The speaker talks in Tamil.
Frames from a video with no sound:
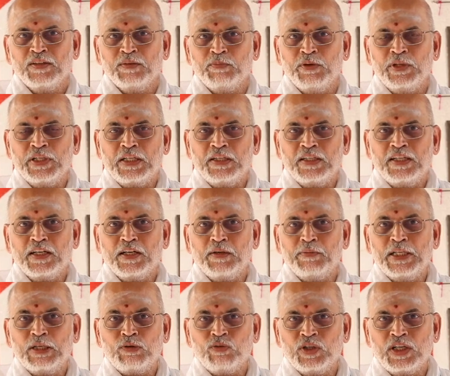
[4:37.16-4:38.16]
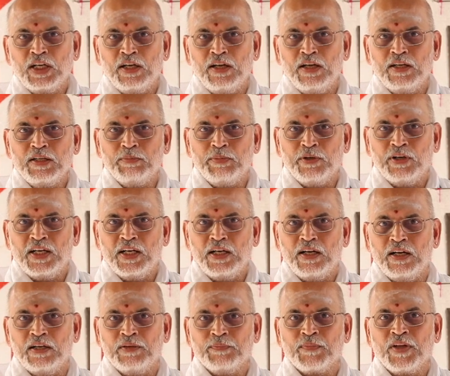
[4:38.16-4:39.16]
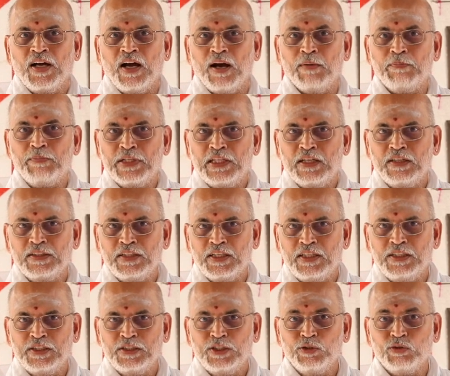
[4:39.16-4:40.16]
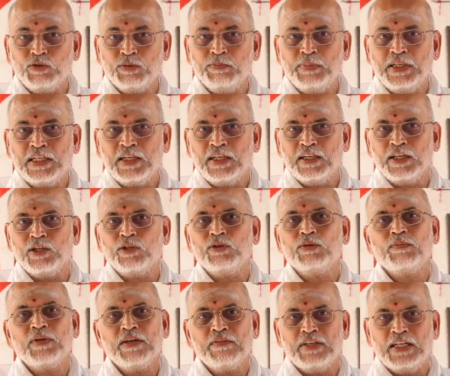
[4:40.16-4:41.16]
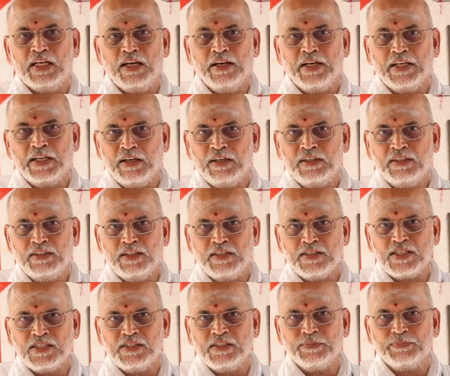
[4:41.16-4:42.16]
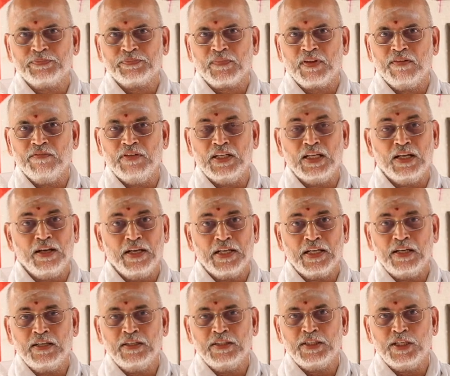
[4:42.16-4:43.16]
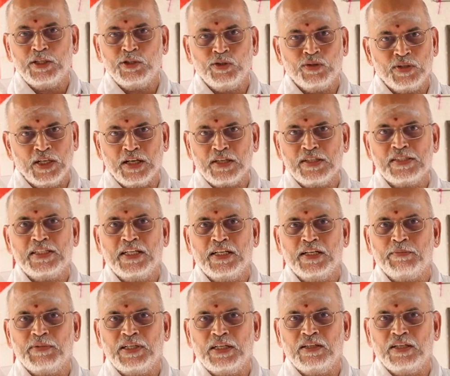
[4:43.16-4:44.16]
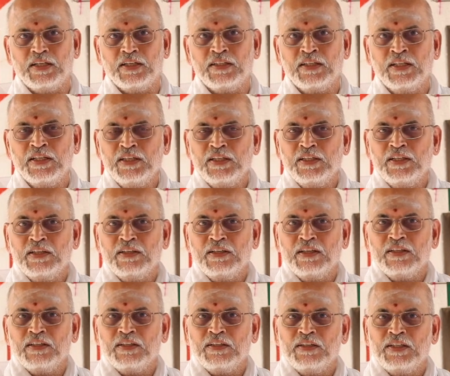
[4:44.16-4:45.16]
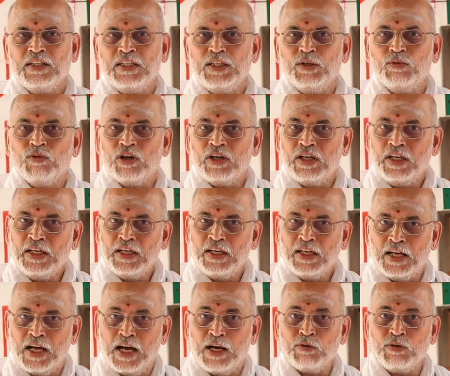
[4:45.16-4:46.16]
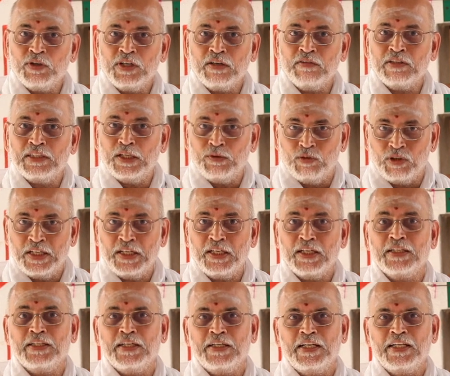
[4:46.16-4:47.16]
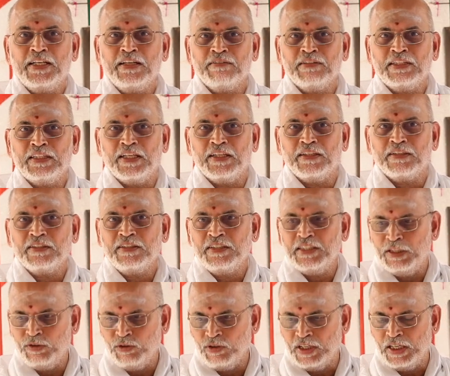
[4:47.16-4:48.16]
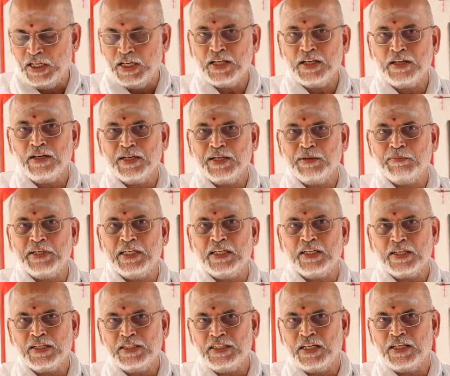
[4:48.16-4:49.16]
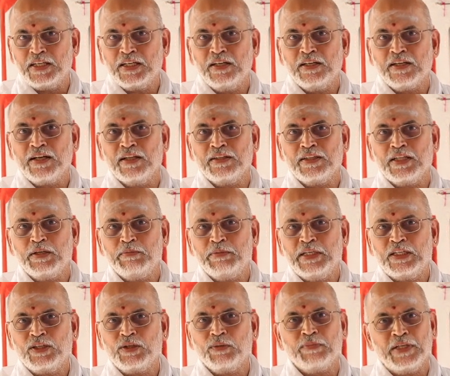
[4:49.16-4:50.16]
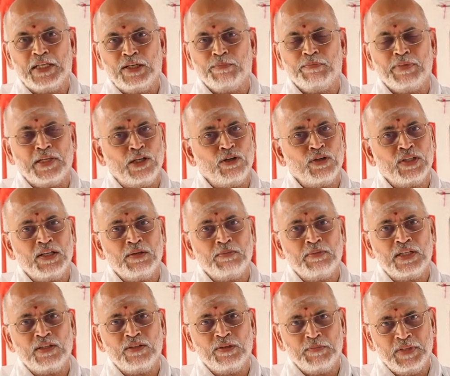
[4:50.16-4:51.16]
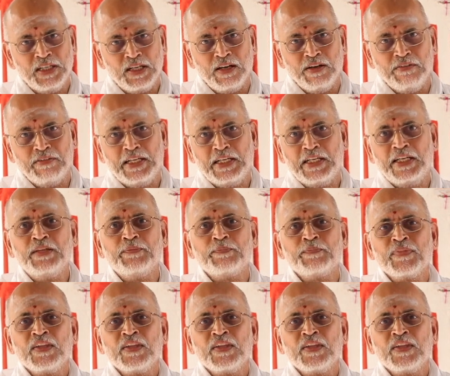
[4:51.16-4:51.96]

போய் கிட்டக்க போய் கூட்டலான்னு போனால் அப்போ தான் தெரிஞ்சுது தும்பிக்கை அதுவுமா விநாயகர்னு தெரிஞ்சுது விநாயகர்னு தெரிஞ்சோன்னு அகஸ்தியன் என்ன பண்ணார் நீ ஒன்னையா நான் கூட்ட வந்தேன் ஒன்னையா தண்டிக்க வந்தேன் நீ ஒரு நல்ல காரியம் பண்ணியிருக்க ஜனங்களுக்கு அத்தனை பேருக்கும் பிரயோஜனப்படணும்னு காவேரியை